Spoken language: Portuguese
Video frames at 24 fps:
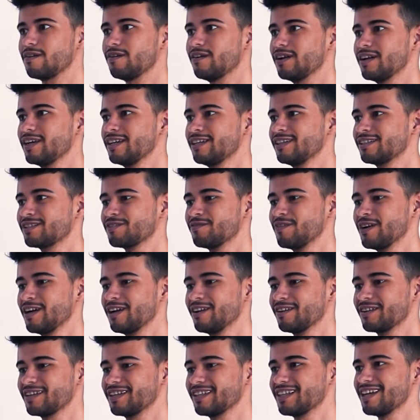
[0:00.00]
Olha isso,
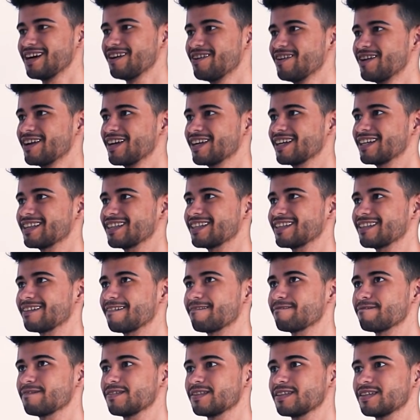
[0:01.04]
velho. Que da hora.
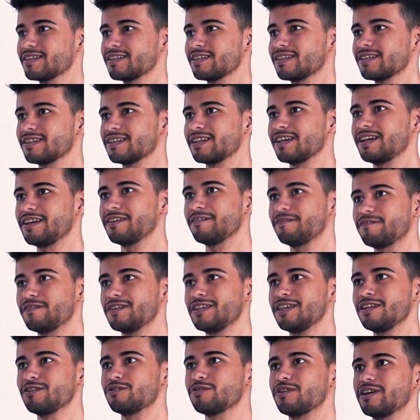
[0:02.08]
É
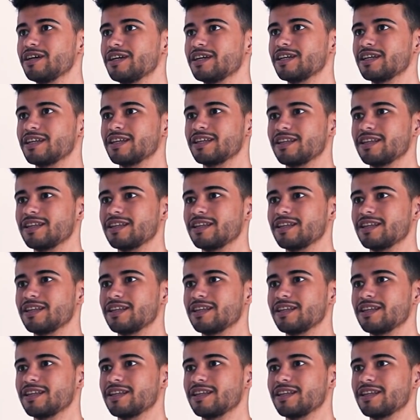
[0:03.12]
infinito, é